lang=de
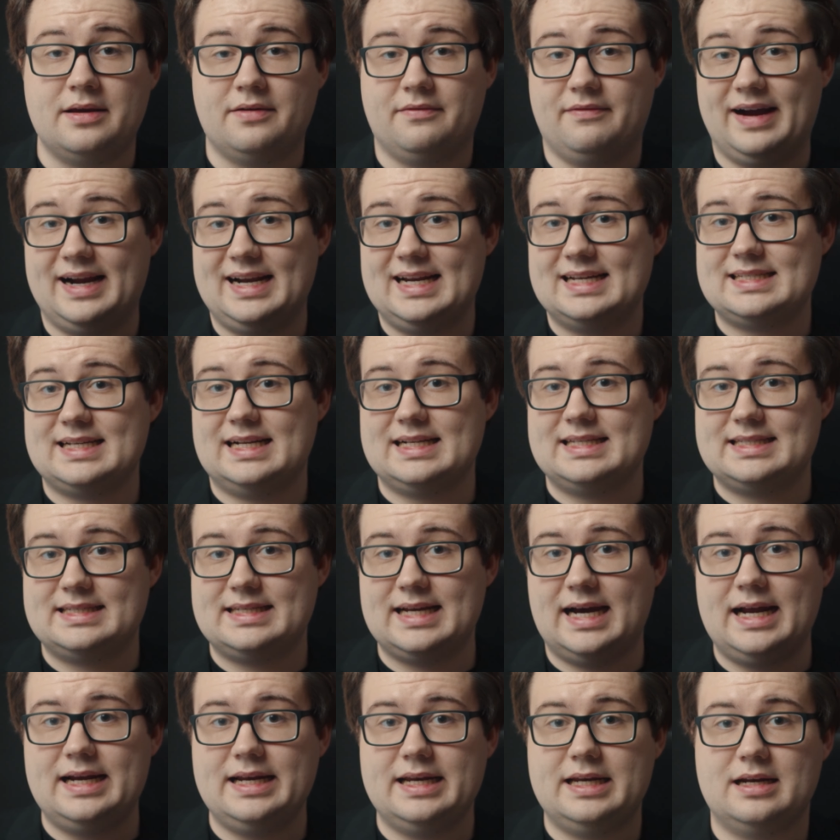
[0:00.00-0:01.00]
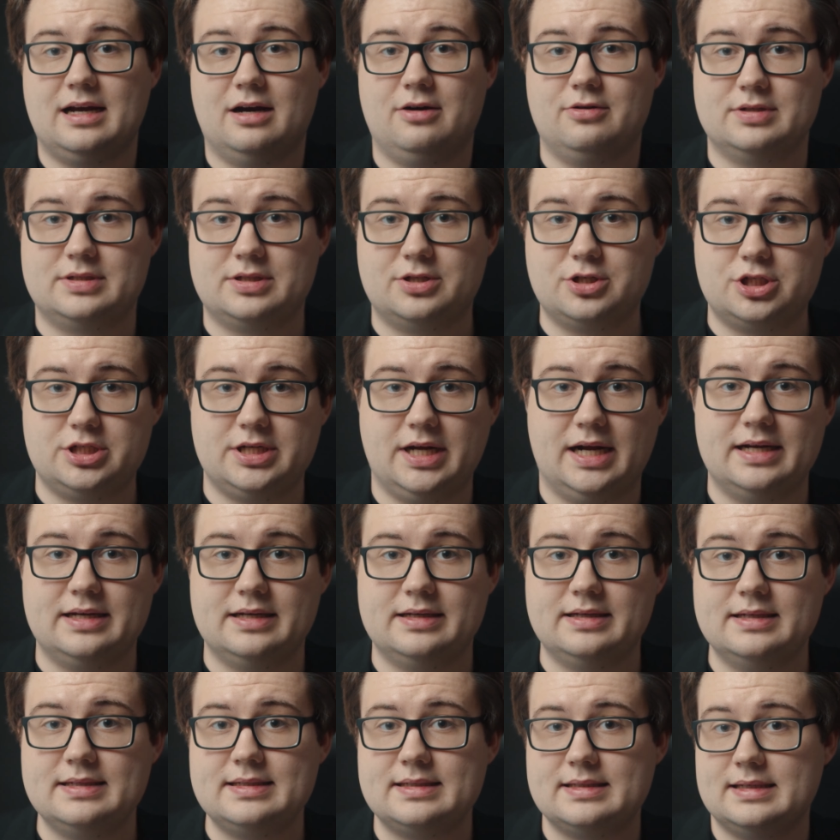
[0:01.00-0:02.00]
Weil das als Darlehen
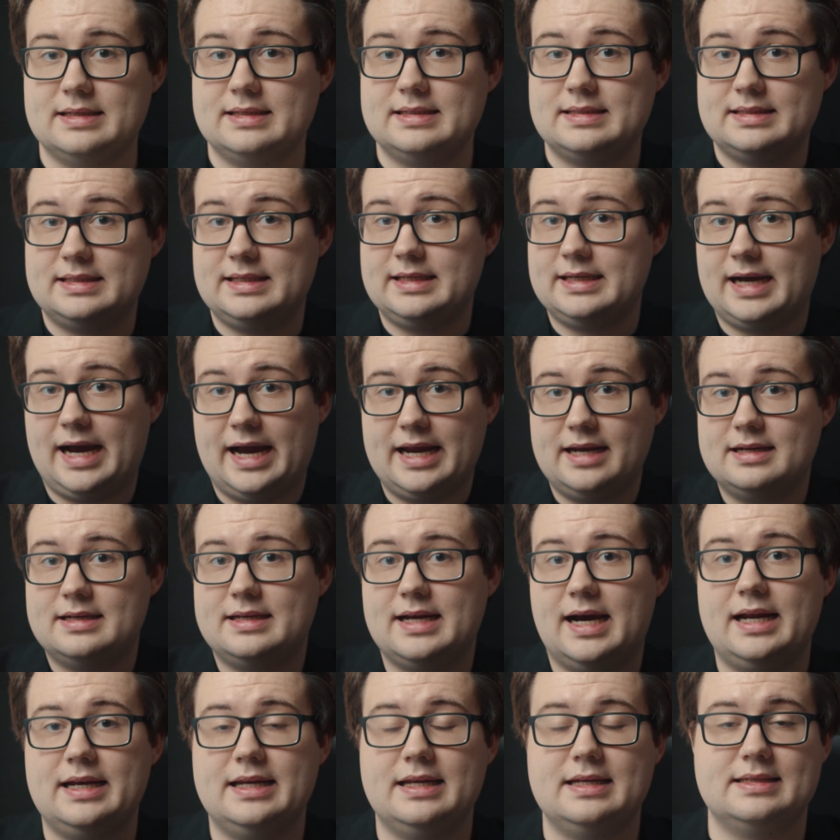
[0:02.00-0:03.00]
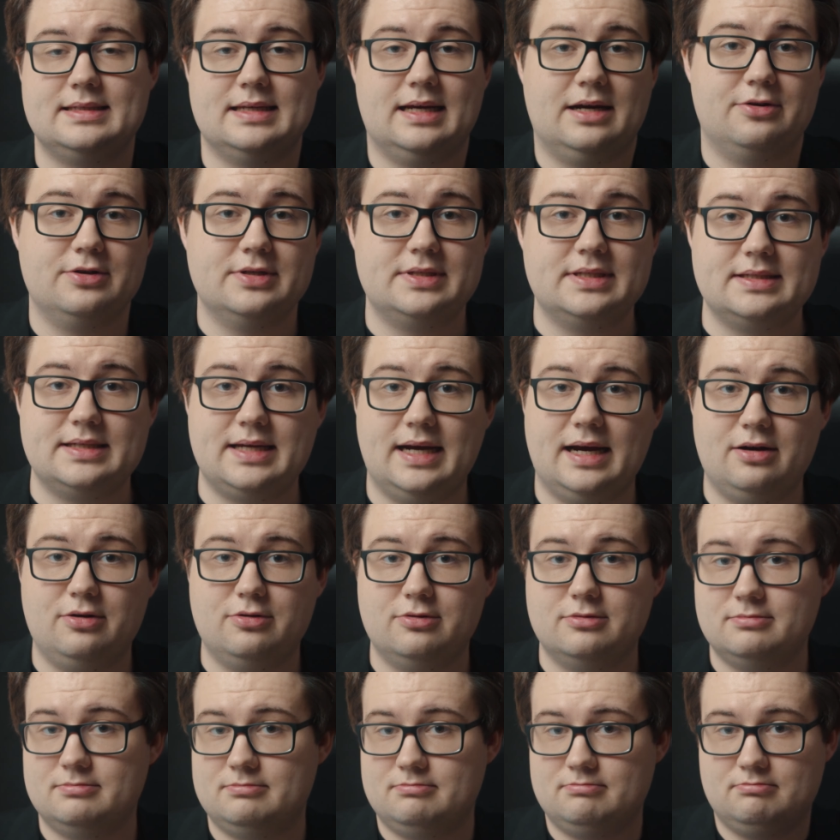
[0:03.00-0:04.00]
ausgestaltet ist, ist die reine
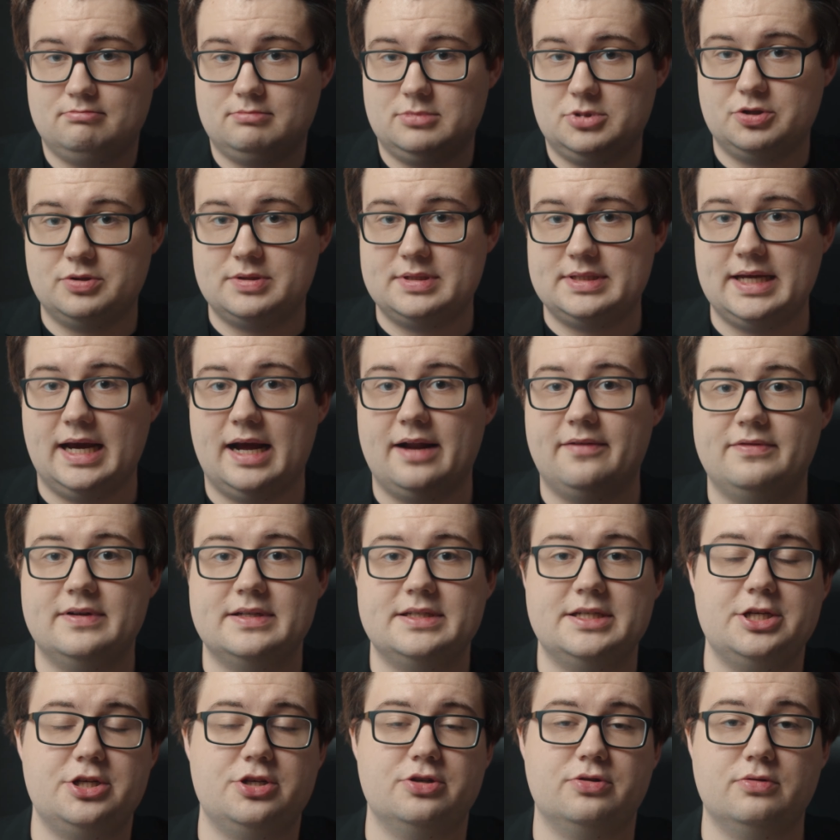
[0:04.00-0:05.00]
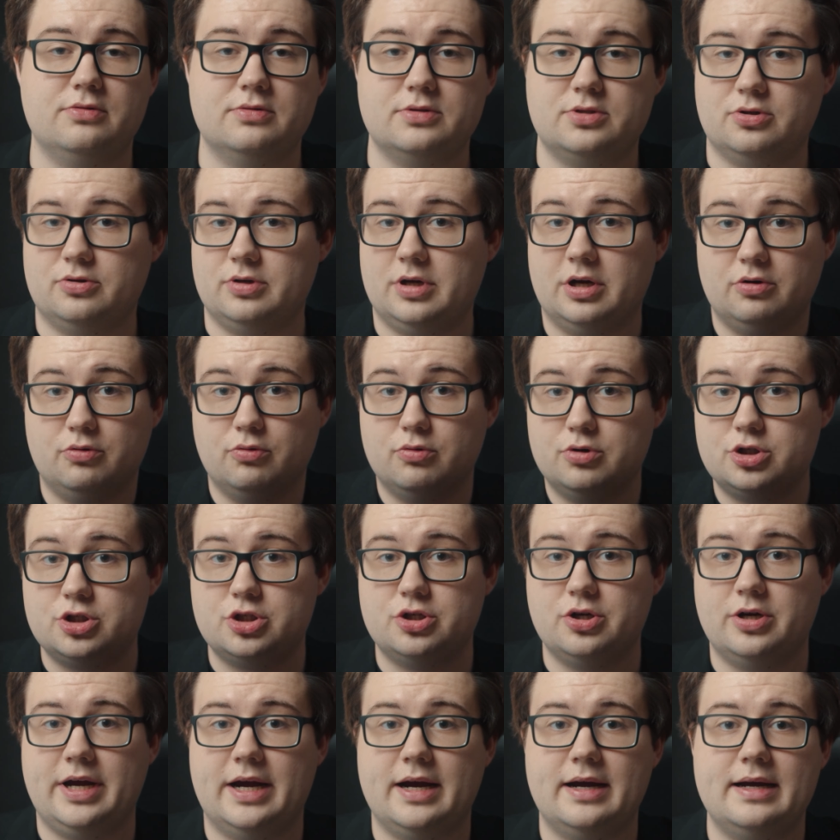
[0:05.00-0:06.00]
Darlehensauszahlung, Sozialversicherungs- oder
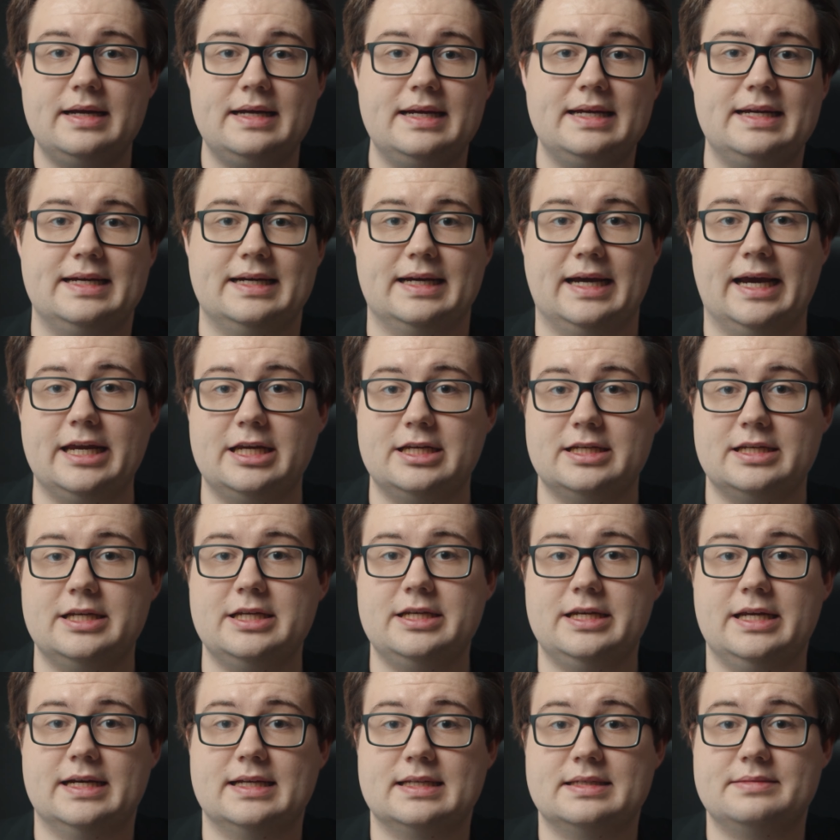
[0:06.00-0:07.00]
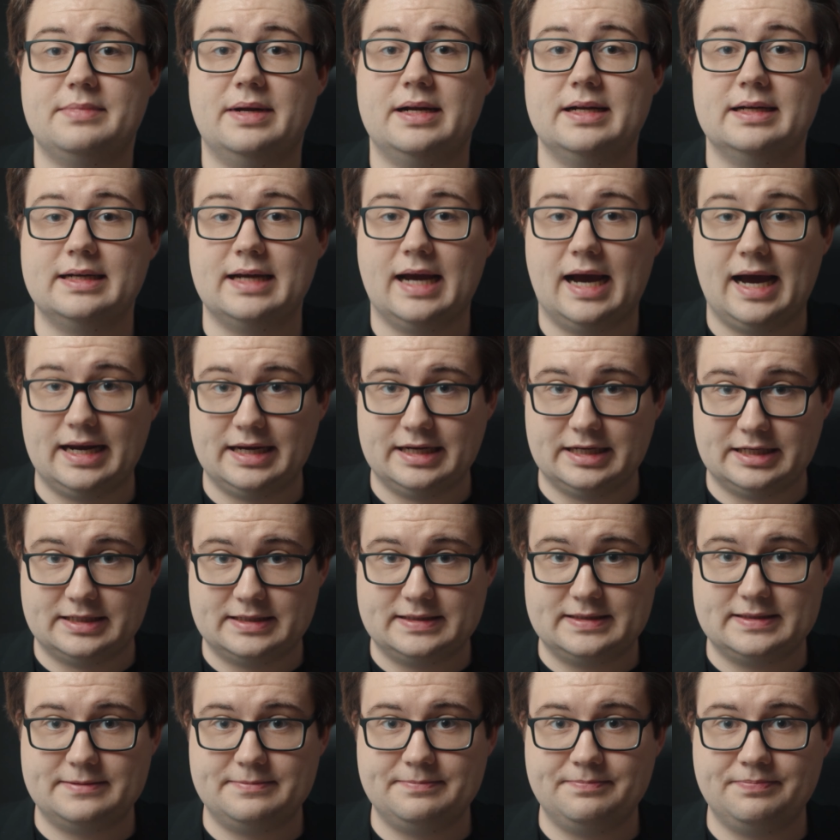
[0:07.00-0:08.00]
Lohnsteuer rechtlich erstmal gar
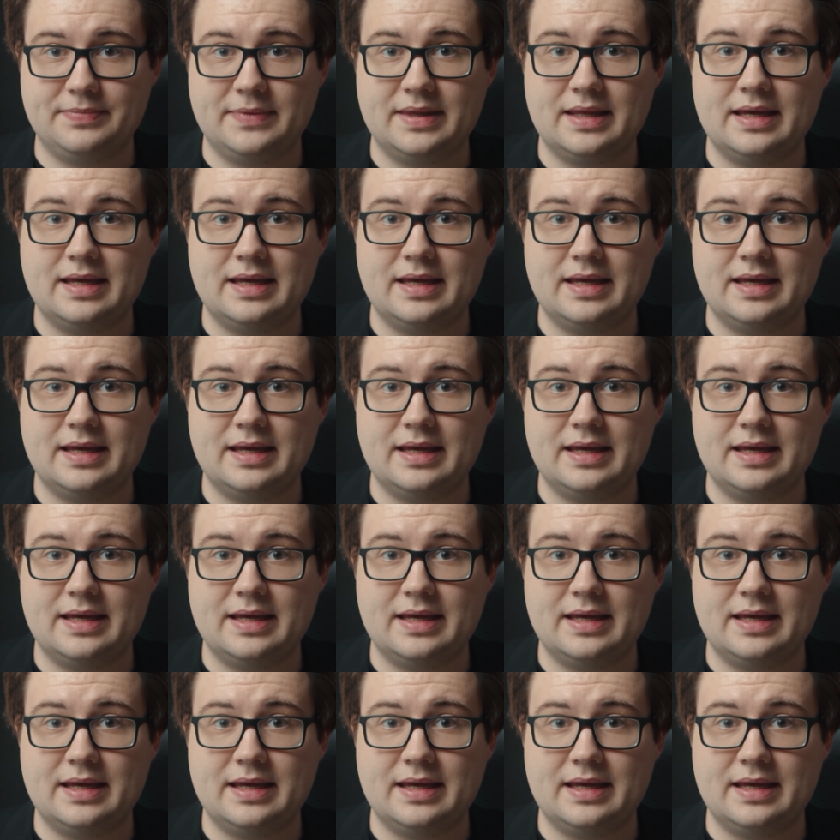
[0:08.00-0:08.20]
nichts.